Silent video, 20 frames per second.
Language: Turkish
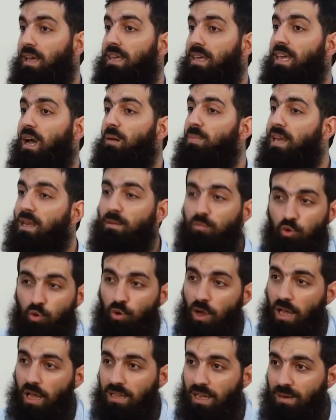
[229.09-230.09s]
Ya benim
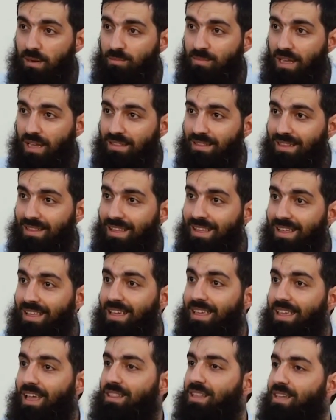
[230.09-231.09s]
günahlarımdan
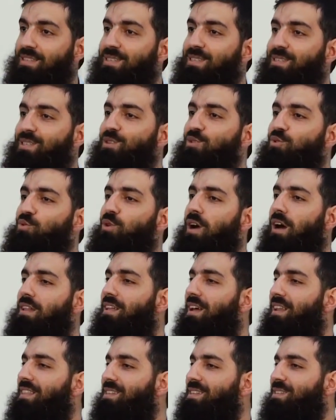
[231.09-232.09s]
ya da sizin
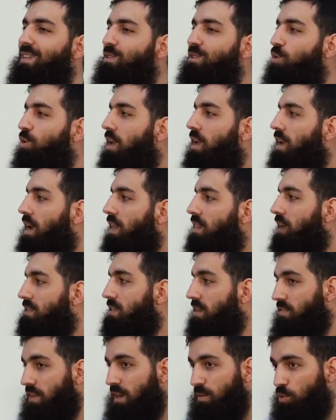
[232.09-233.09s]
günahlarınızdan dolayı Allah
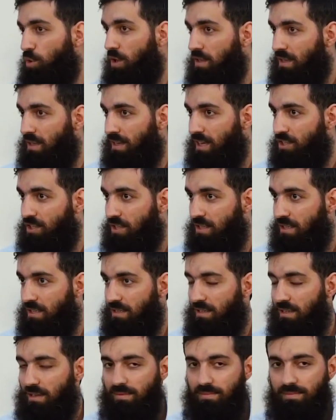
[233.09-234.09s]
zaferi bu kadar
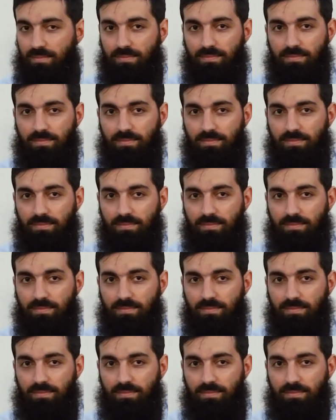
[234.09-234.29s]
geciktirdi.